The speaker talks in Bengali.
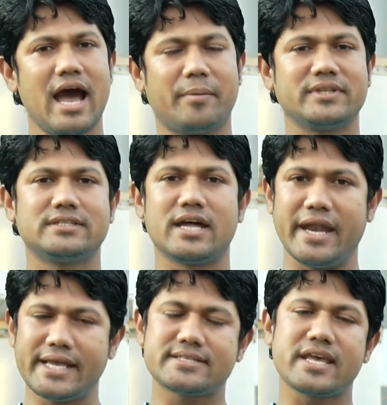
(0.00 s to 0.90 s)
আমাদের দ্য
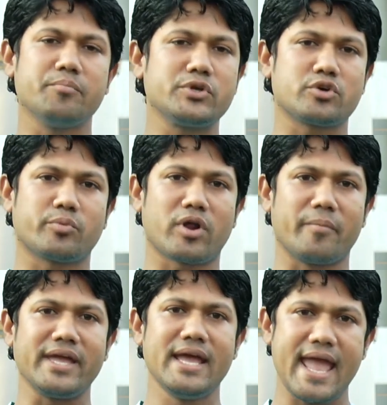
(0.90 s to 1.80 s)
নেক্সট এম বিশ্ব
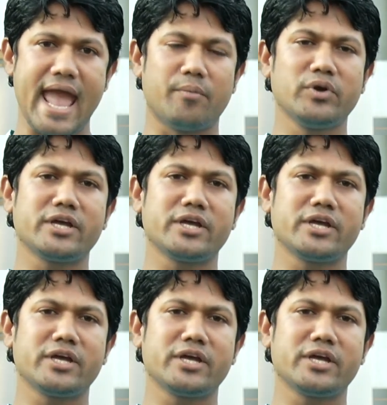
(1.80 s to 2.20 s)
প্রোগ্রামে এমন